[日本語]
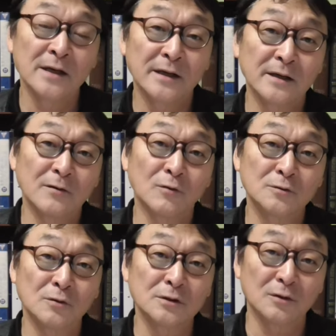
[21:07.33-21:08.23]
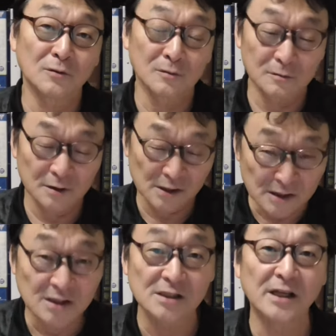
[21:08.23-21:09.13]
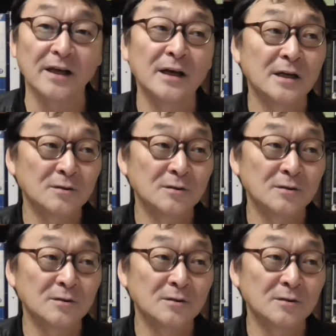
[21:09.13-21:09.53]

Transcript: えー、本当にその、信じて、